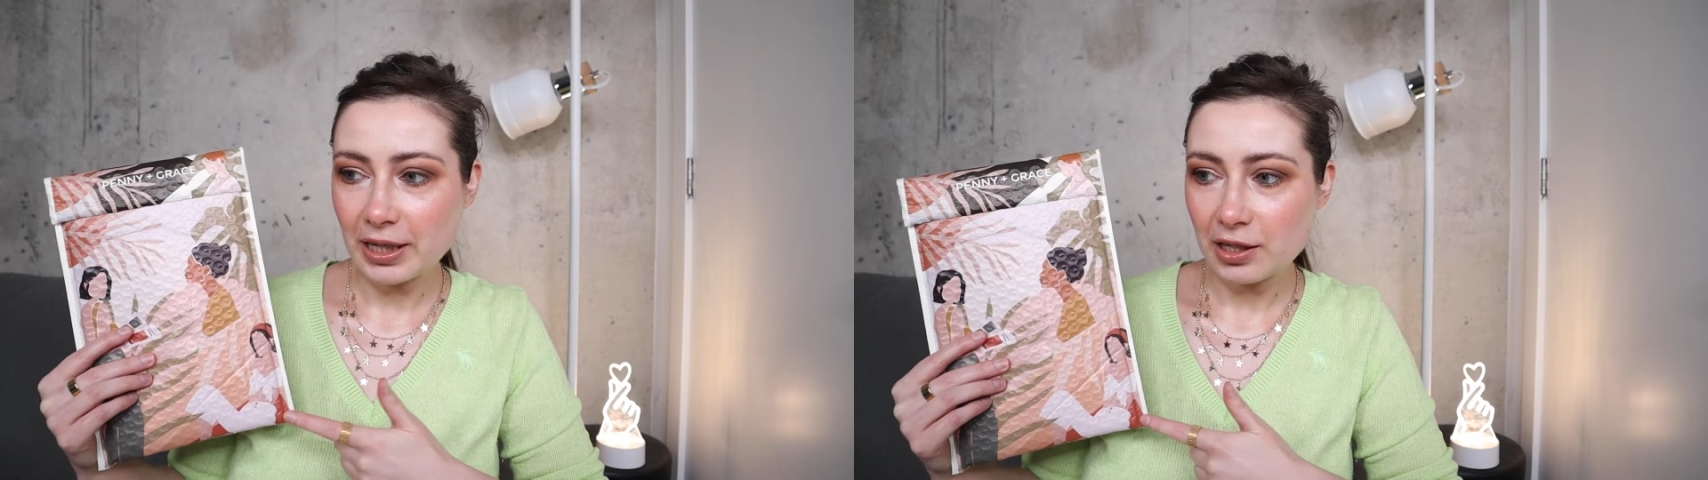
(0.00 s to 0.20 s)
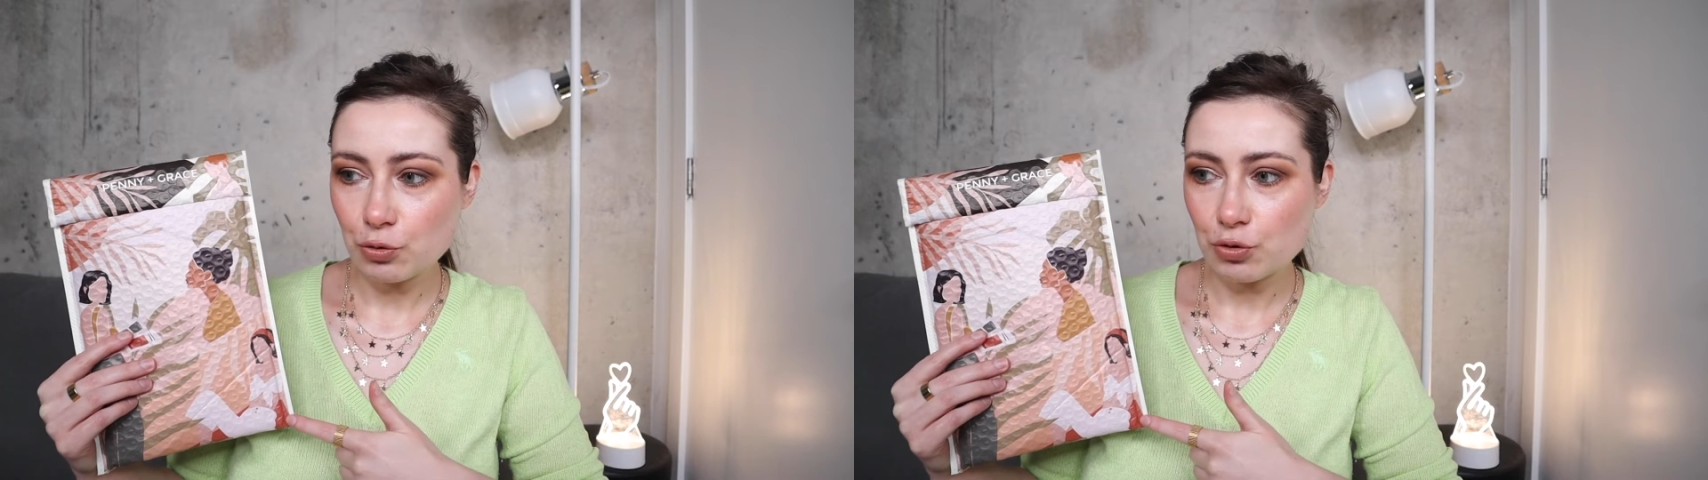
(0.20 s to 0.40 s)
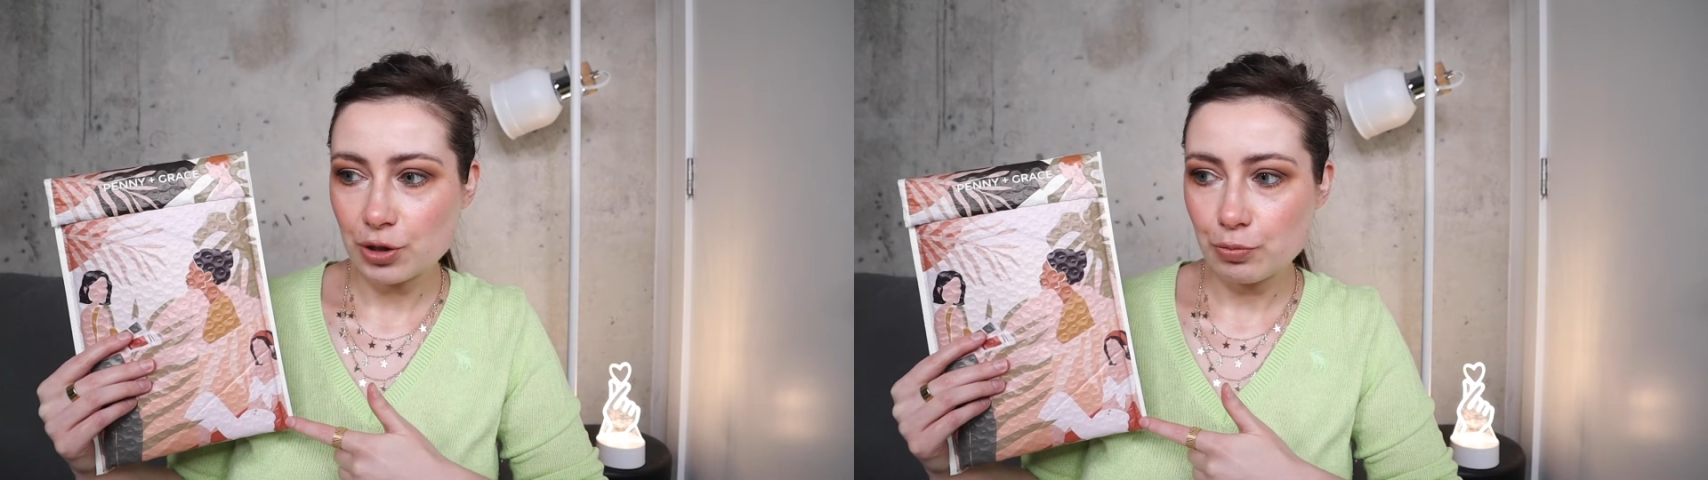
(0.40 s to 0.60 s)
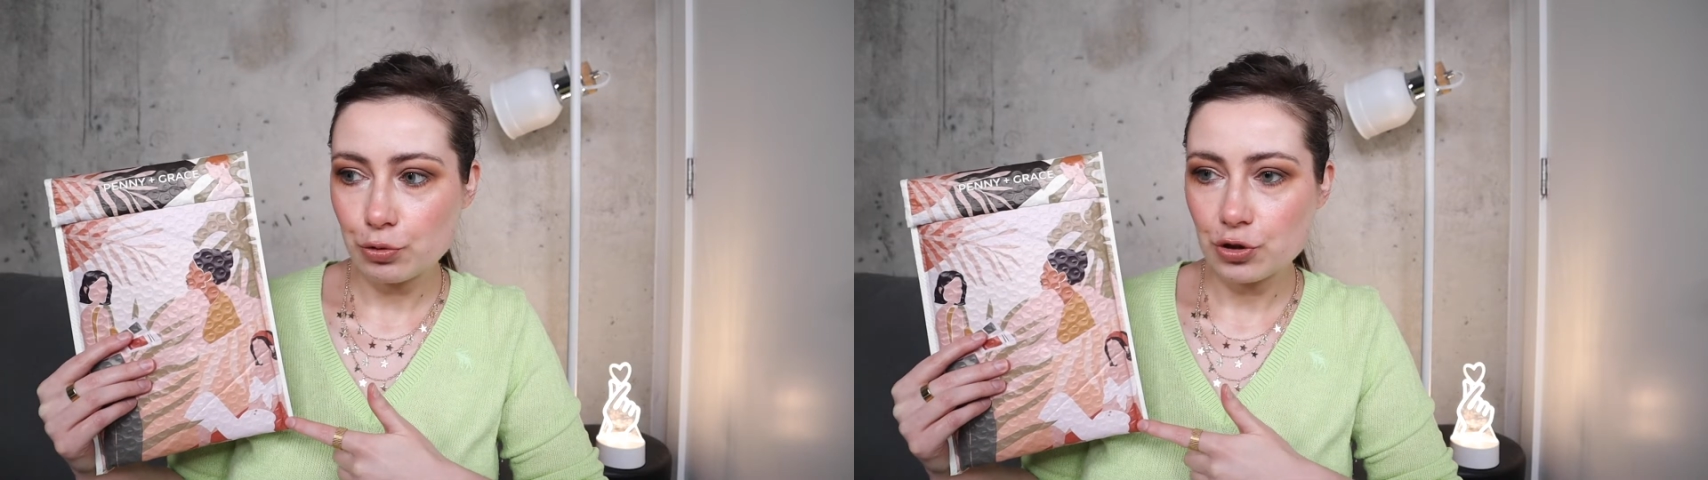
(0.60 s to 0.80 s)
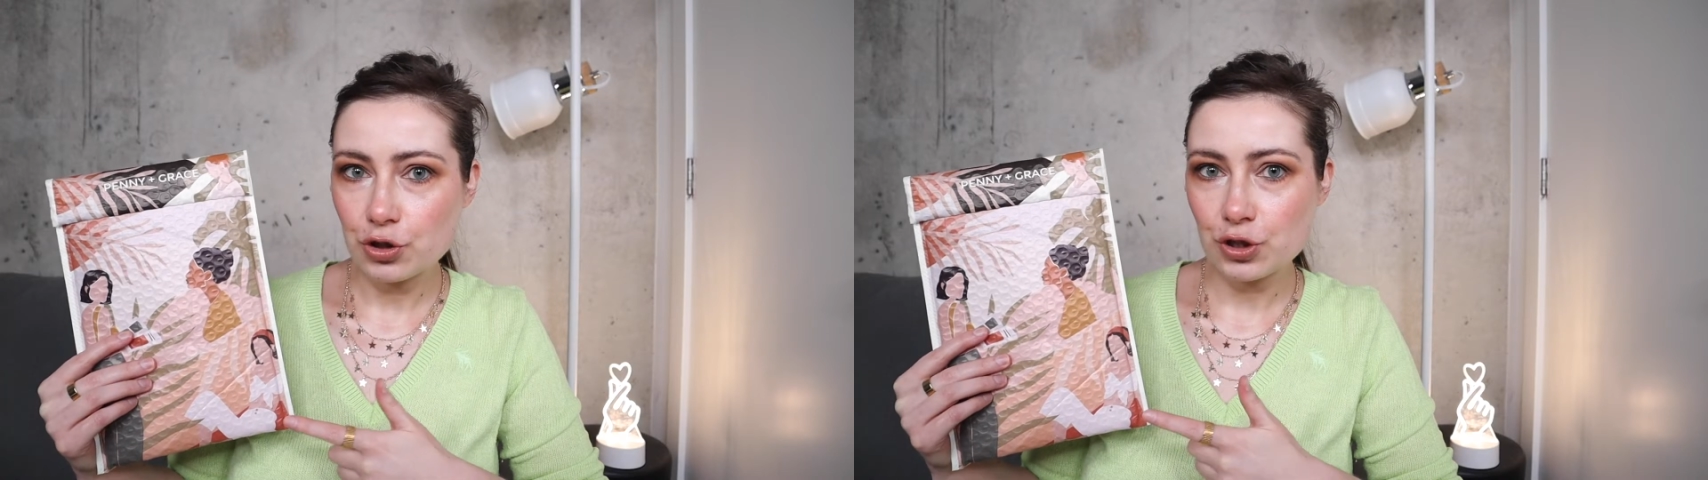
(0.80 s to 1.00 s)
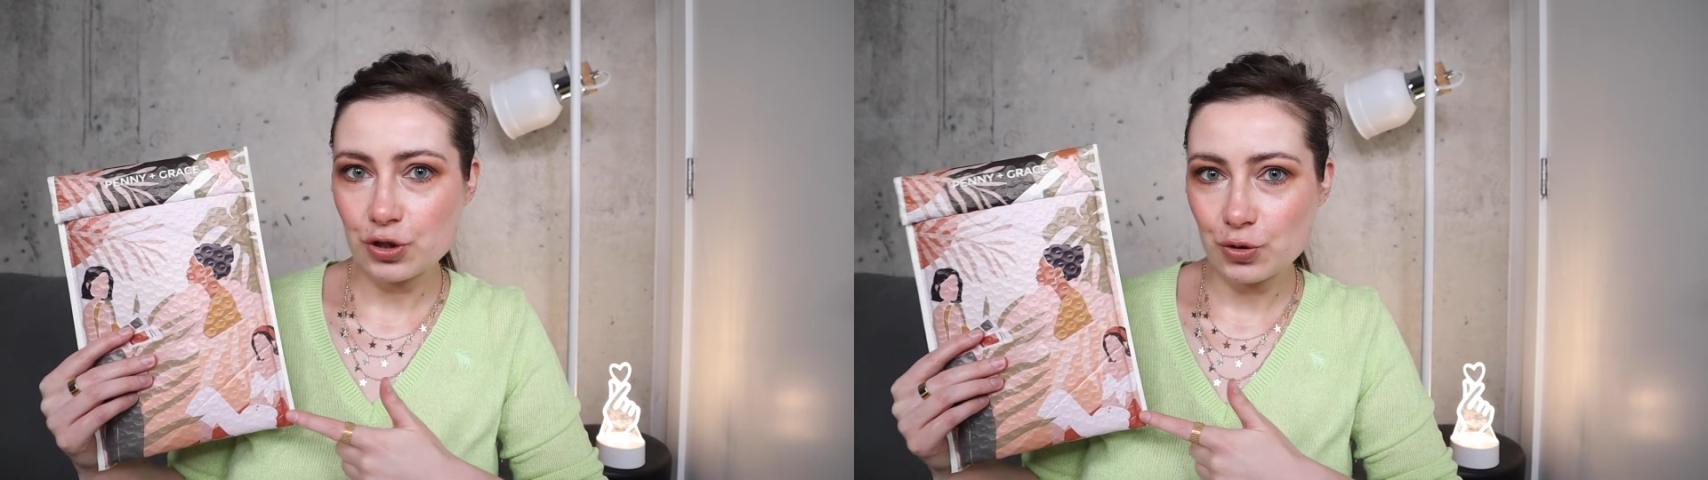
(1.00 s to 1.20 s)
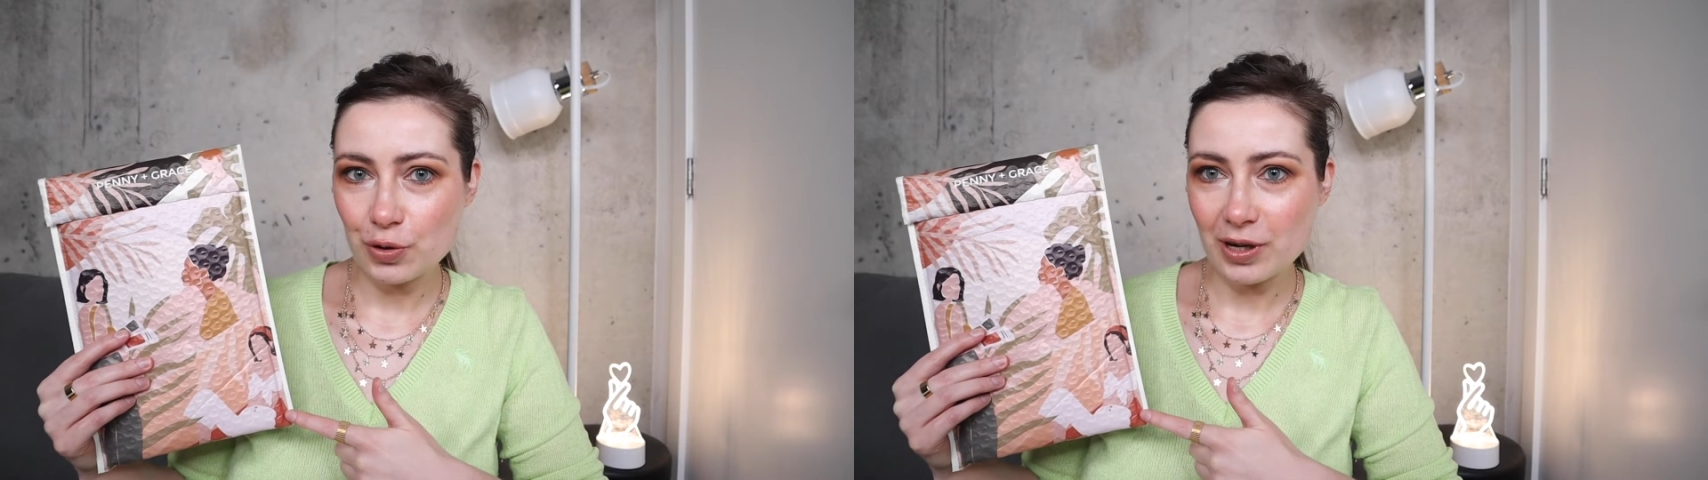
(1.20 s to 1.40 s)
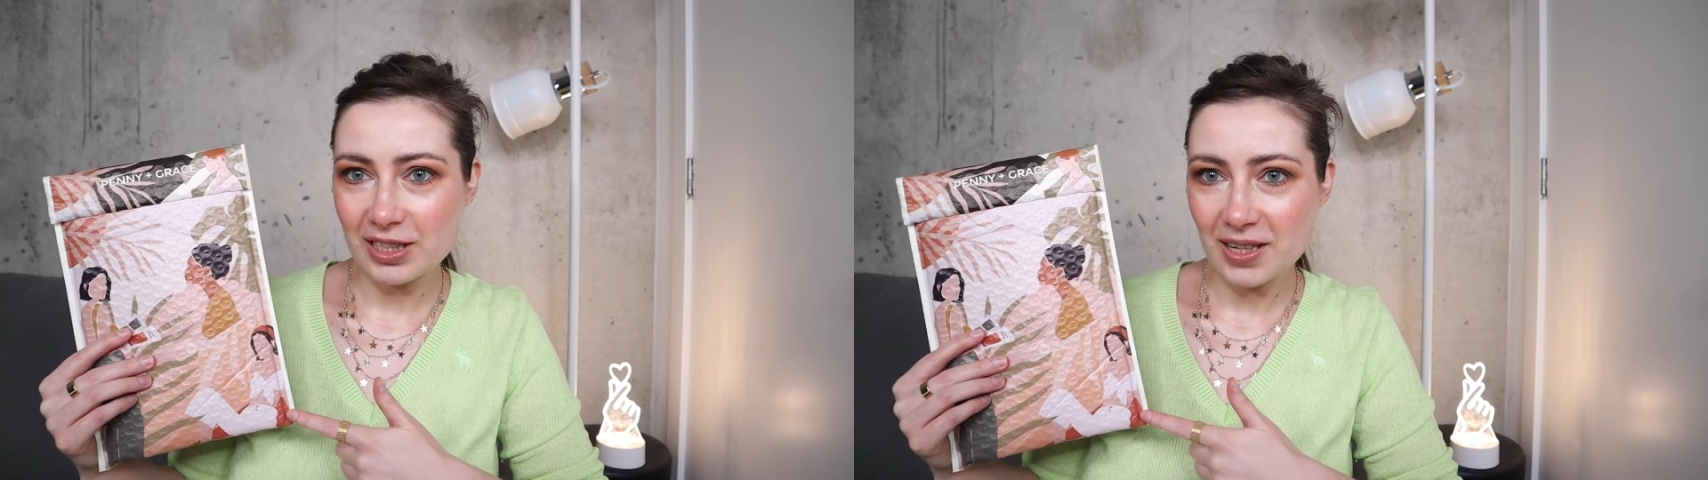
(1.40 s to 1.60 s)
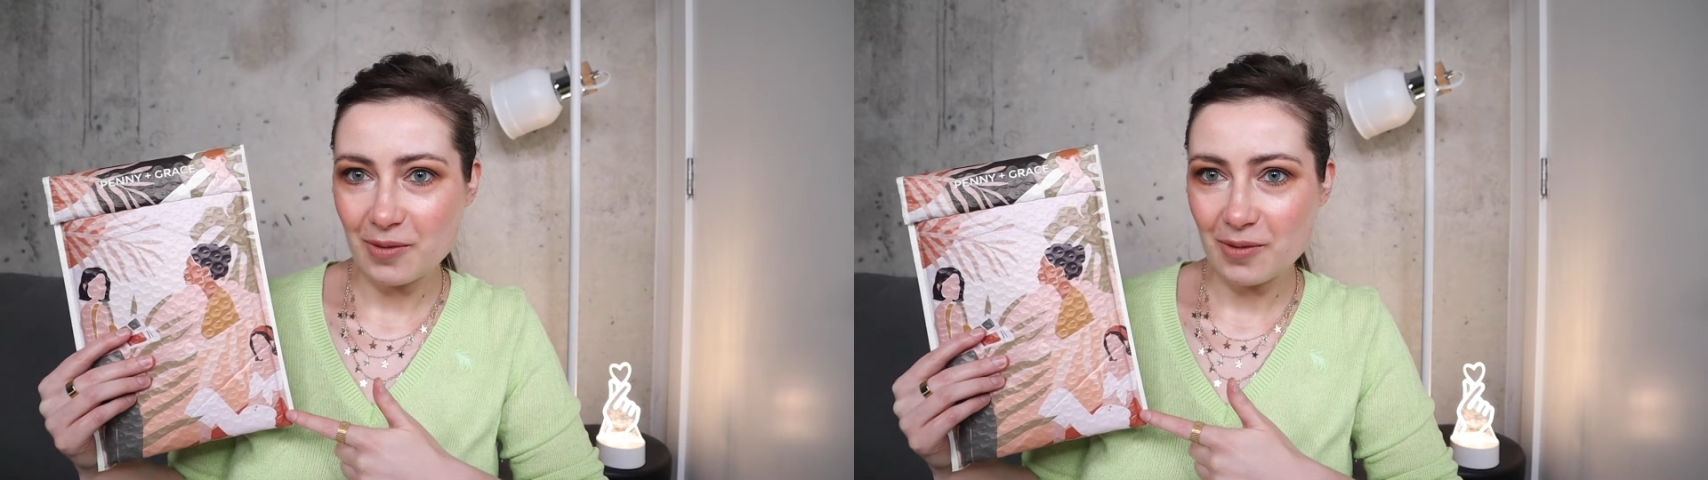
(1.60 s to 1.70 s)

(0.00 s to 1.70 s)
Это уже будет шестой раз,